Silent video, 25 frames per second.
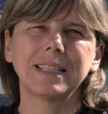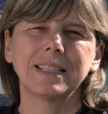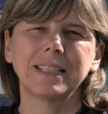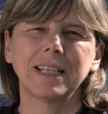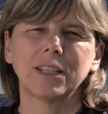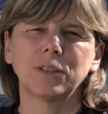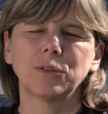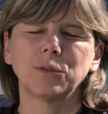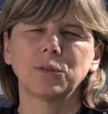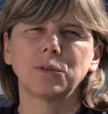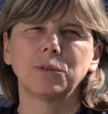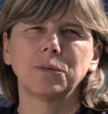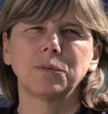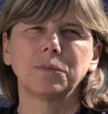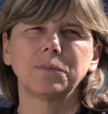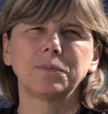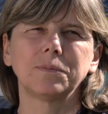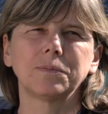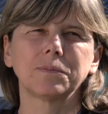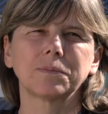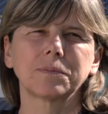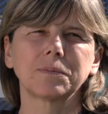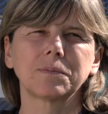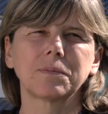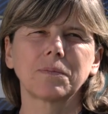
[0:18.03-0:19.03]
è stato
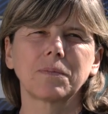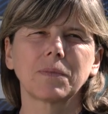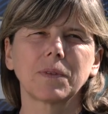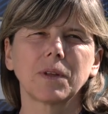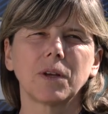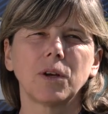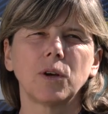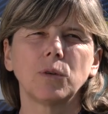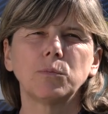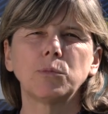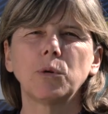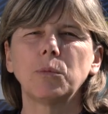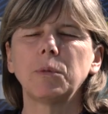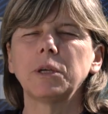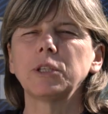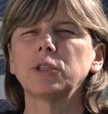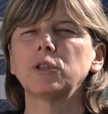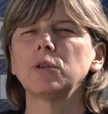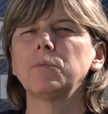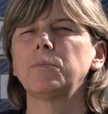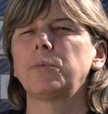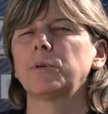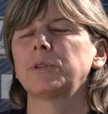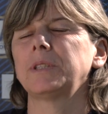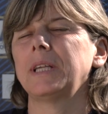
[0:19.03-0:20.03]
un
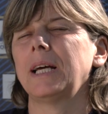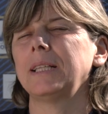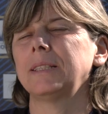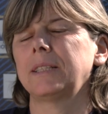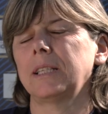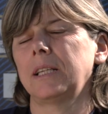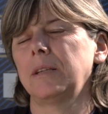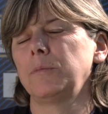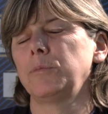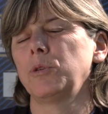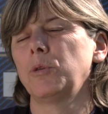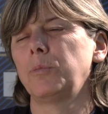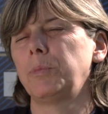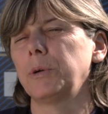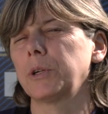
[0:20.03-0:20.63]
momento importante nel mio